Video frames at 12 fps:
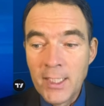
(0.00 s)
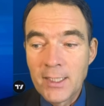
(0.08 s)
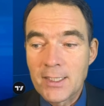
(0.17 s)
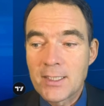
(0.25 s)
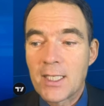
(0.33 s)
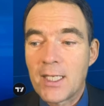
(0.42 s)

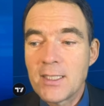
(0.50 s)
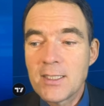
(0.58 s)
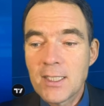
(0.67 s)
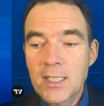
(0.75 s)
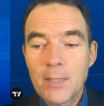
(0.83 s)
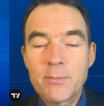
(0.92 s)
Das heißt,
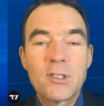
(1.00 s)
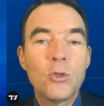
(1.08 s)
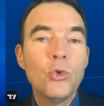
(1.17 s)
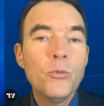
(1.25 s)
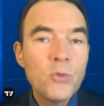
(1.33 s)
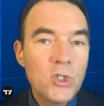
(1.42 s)
hier gab es
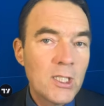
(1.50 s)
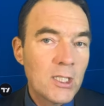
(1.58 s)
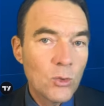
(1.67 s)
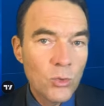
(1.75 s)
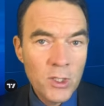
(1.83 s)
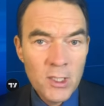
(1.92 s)

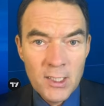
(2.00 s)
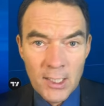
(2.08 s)
Umschichtungen,